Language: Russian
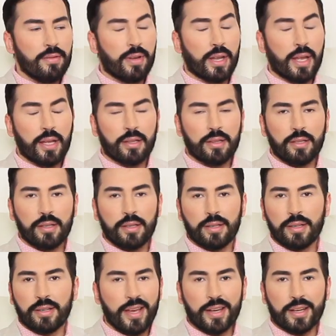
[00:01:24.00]
невероятный
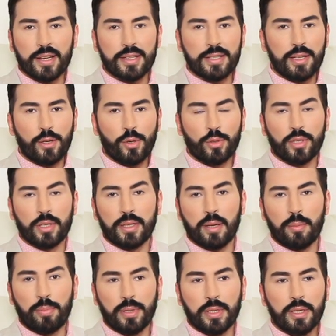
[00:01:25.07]
ярко-зеленый
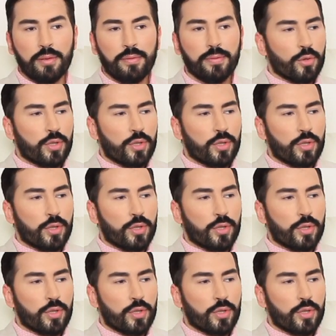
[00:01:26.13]
наплыв.